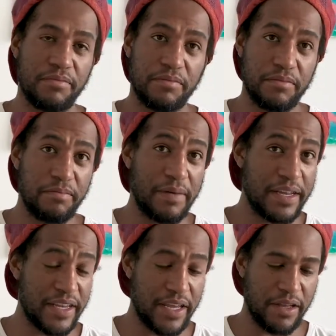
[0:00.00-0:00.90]
Pari.
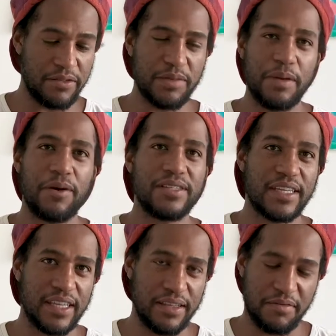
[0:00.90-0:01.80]
Ah, não. Esse bemol é essa
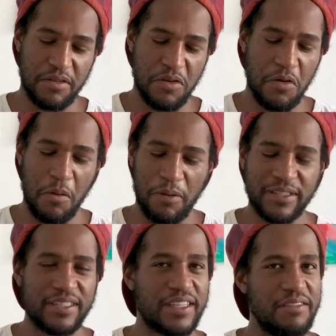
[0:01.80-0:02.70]
aqui. Não pode
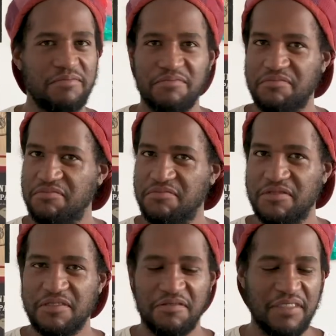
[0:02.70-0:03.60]
ser esse aqui.
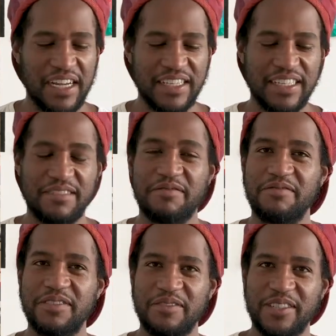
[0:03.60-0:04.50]
Vai de
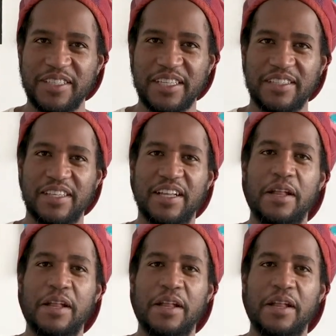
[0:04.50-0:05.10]
licença.